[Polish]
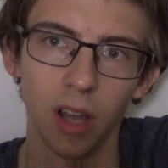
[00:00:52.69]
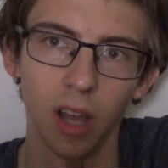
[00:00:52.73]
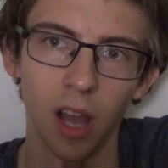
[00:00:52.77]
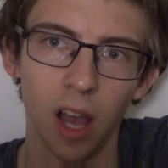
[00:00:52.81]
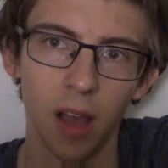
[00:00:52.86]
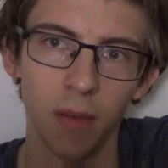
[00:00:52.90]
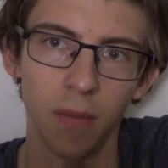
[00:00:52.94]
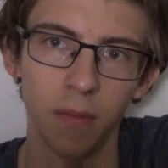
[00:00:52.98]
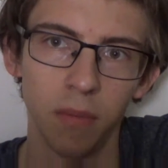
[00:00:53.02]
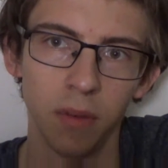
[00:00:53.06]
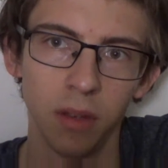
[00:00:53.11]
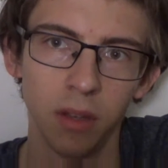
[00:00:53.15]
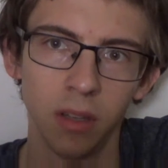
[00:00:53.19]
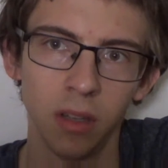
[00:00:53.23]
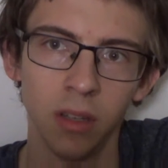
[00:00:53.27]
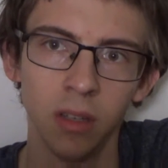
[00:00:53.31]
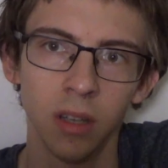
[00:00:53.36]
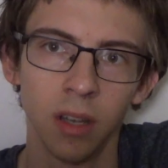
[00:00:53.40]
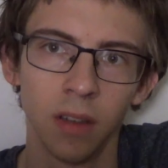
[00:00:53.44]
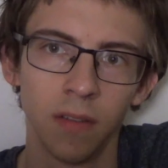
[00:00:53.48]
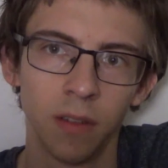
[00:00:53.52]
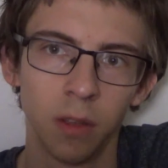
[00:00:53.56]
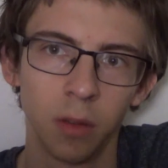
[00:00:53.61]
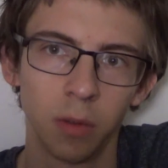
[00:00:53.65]
aby
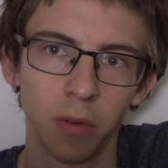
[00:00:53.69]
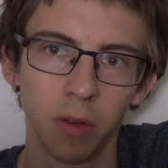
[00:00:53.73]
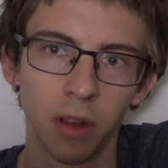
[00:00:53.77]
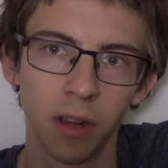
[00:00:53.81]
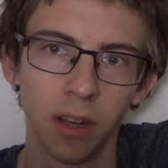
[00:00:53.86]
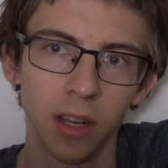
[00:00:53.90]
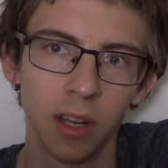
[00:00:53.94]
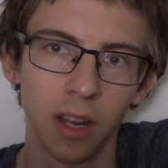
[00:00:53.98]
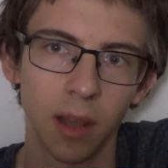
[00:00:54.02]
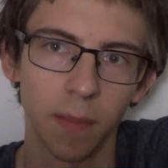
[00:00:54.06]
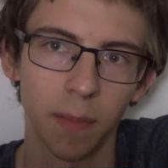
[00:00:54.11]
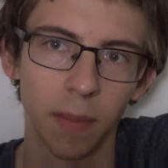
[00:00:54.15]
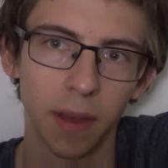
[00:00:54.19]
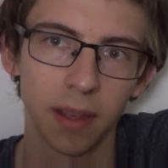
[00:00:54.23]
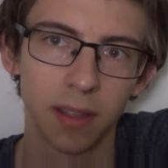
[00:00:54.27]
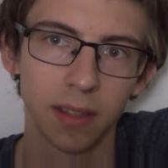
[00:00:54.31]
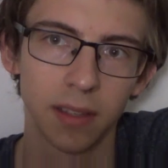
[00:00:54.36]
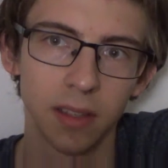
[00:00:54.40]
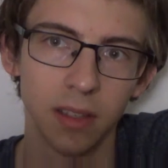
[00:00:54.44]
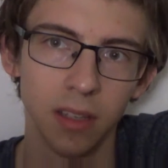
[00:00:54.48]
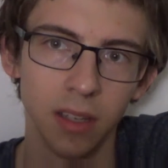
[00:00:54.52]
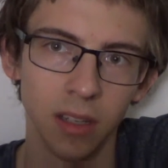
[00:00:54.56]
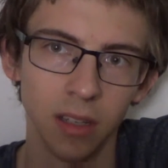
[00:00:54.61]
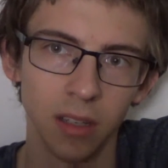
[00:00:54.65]
ewentualny
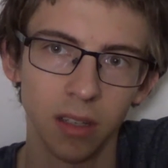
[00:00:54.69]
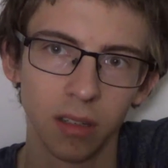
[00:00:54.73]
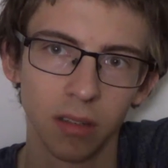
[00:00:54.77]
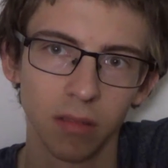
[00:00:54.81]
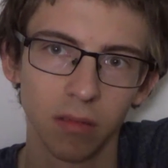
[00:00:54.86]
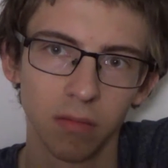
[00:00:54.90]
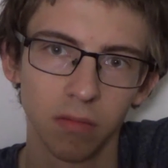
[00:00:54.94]
napastnik